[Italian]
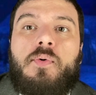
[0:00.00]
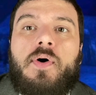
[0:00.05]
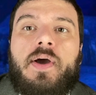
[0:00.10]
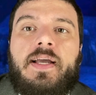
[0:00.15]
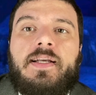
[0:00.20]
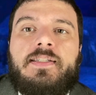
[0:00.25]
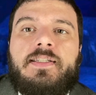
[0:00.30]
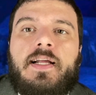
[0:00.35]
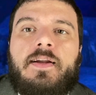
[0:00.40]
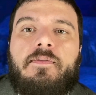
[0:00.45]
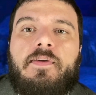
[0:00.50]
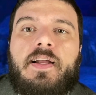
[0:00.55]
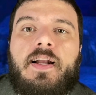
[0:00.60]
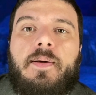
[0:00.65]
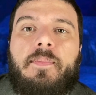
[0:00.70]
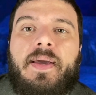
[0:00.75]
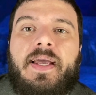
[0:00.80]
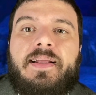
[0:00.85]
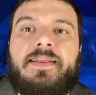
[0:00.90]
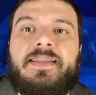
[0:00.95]
può essere
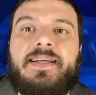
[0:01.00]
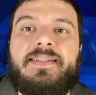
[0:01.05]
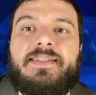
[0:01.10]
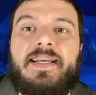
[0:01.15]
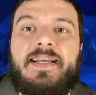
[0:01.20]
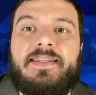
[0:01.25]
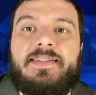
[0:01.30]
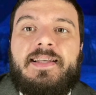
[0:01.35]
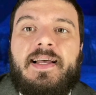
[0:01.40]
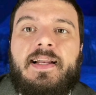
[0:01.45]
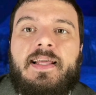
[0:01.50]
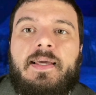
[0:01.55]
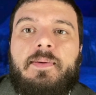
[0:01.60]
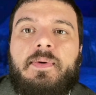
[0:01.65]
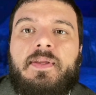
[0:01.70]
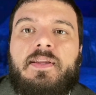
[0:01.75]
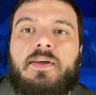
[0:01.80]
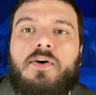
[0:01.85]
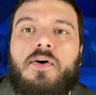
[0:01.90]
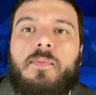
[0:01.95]
veramente senza
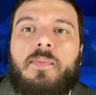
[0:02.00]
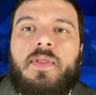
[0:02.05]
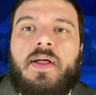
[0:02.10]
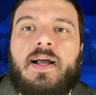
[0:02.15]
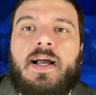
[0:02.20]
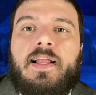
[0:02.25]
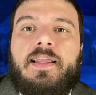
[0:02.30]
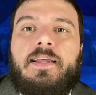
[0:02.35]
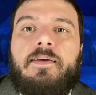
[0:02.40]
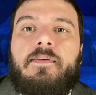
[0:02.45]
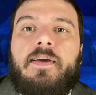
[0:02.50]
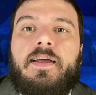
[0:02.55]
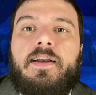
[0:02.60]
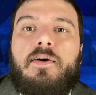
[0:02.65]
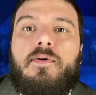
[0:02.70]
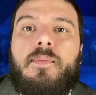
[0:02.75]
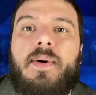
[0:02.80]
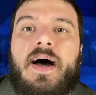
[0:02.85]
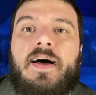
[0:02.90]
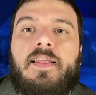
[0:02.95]
limiti, come una
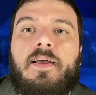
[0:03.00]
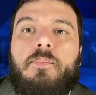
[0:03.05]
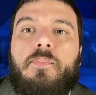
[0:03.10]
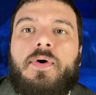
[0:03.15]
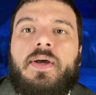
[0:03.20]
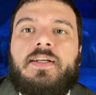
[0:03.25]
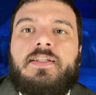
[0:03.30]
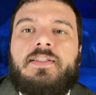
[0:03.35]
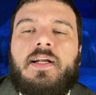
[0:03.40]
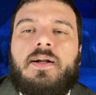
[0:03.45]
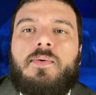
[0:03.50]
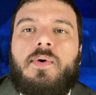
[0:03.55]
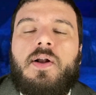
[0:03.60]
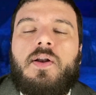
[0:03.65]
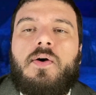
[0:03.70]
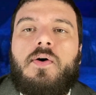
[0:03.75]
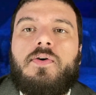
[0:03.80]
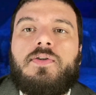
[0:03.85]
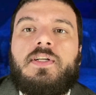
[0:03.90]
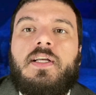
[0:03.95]
cattiveria umana può essere
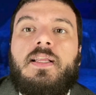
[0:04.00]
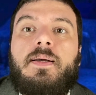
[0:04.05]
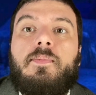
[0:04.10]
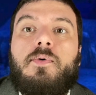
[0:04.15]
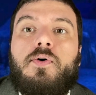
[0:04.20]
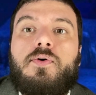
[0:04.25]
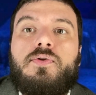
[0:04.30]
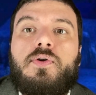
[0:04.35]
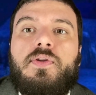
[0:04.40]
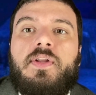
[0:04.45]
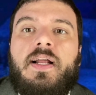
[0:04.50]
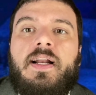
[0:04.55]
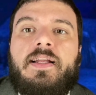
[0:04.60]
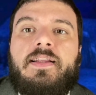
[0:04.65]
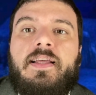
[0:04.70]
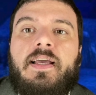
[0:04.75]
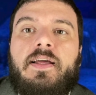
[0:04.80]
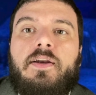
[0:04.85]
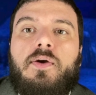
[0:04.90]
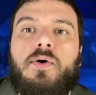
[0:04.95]
qualcosa di molto
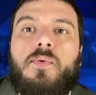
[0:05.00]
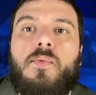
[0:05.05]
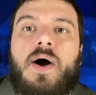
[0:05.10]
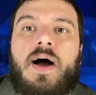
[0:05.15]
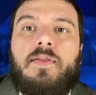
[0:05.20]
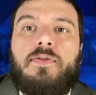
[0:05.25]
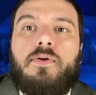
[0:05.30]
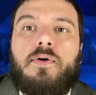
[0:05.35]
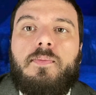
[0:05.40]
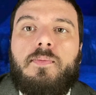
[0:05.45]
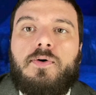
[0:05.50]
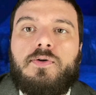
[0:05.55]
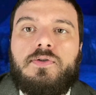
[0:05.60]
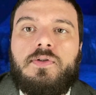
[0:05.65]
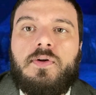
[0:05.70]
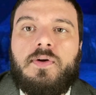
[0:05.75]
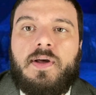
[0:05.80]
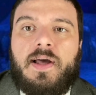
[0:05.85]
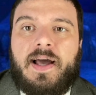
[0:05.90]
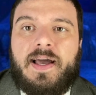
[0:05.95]
deleterio, in quanto il
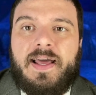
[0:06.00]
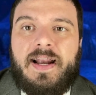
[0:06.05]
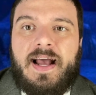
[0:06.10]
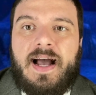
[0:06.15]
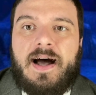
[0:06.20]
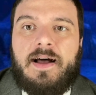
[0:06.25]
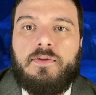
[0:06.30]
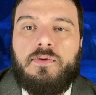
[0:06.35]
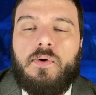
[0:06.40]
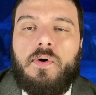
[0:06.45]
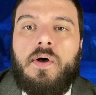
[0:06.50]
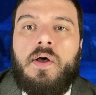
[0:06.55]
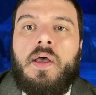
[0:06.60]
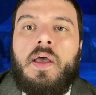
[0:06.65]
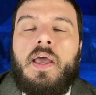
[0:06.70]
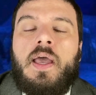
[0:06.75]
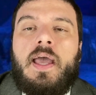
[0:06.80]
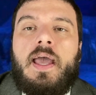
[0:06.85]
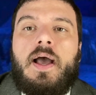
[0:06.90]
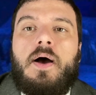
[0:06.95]
mostro che ha creato
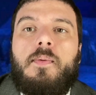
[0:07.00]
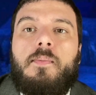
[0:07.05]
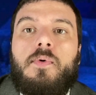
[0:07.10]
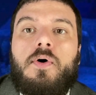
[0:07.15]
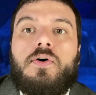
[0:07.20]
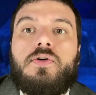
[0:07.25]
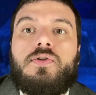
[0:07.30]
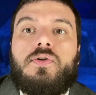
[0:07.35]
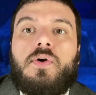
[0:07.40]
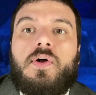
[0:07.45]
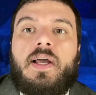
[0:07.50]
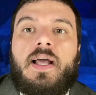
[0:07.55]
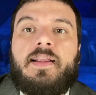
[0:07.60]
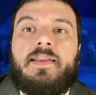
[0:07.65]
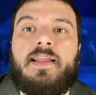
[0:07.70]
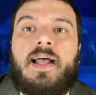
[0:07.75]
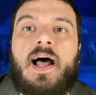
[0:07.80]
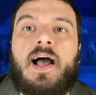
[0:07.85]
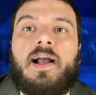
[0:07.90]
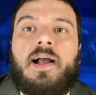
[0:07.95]
è un mostro che
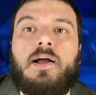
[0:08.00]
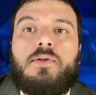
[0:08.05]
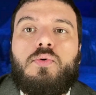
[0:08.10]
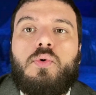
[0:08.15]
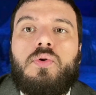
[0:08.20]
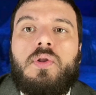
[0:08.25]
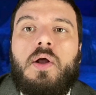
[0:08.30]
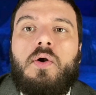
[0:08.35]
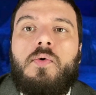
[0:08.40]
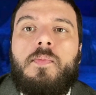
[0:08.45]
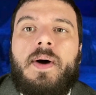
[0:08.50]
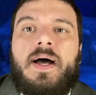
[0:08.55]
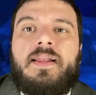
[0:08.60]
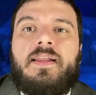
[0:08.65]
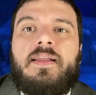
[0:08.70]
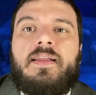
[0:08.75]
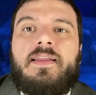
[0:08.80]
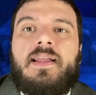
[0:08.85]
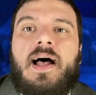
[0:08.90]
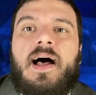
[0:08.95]
attacca tutta
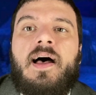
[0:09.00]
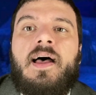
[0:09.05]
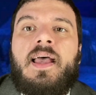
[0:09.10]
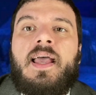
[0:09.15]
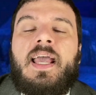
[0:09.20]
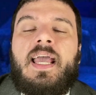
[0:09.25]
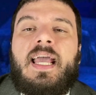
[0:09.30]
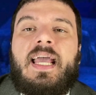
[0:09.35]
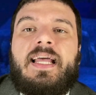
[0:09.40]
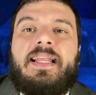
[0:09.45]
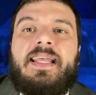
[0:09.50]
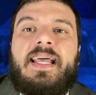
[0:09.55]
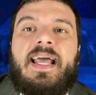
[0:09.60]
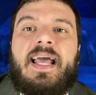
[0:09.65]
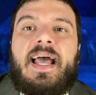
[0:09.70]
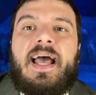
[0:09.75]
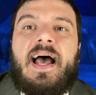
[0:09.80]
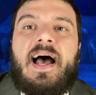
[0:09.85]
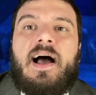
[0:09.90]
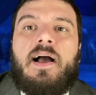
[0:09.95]
l'umanità ed
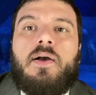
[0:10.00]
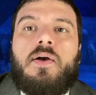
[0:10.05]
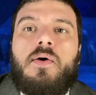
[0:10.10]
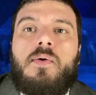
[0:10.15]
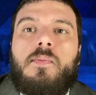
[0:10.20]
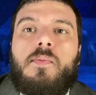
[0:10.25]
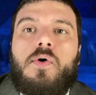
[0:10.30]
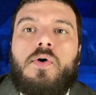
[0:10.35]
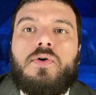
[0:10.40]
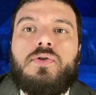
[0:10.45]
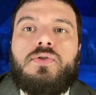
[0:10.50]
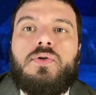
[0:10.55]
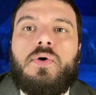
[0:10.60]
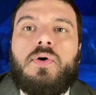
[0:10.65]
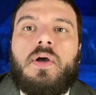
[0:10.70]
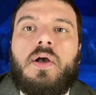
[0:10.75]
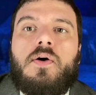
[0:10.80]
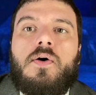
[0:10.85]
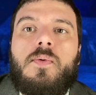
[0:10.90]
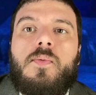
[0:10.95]
è anche un
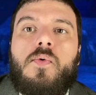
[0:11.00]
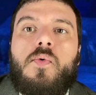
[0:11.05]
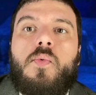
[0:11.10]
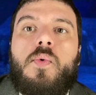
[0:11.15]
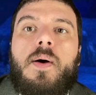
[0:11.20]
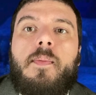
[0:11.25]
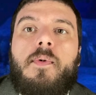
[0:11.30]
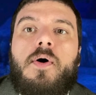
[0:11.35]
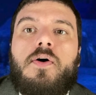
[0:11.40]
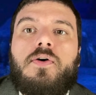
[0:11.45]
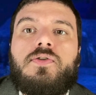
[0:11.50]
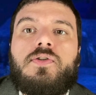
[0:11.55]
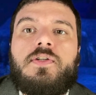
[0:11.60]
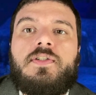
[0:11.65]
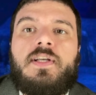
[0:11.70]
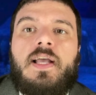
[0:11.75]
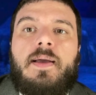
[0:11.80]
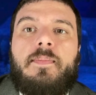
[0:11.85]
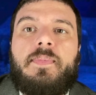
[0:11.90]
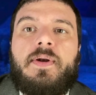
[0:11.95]
mostro che comunque è mosso
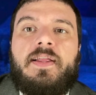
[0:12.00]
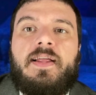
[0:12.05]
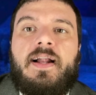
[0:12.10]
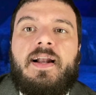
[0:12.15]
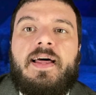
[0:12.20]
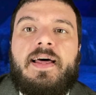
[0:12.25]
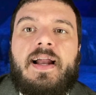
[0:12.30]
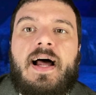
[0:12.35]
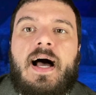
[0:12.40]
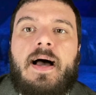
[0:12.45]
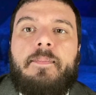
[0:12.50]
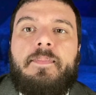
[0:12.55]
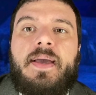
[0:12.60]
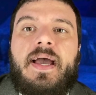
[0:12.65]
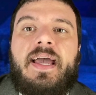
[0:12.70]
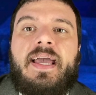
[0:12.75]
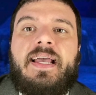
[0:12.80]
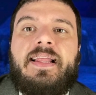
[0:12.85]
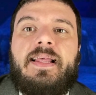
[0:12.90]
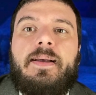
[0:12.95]
sempre dalla
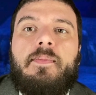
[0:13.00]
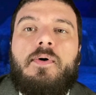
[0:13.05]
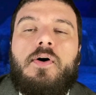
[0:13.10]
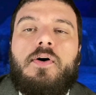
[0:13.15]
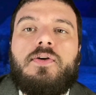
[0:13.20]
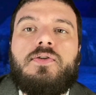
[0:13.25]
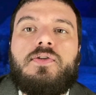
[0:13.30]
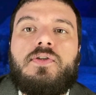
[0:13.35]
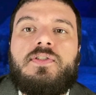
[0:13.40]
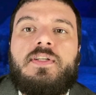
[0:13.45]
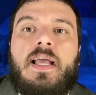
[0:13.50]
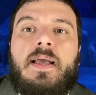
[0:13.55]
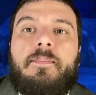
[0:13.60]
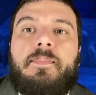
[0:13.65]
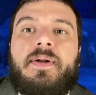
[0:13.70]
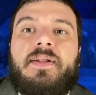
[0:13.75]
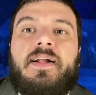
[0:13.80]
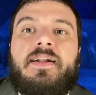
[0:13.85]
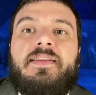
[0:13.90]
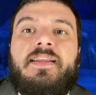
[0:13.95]
rabbia ed è mosso
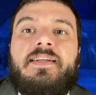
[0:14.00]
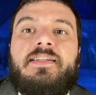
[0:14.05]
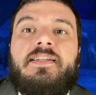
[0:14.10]
sempre dal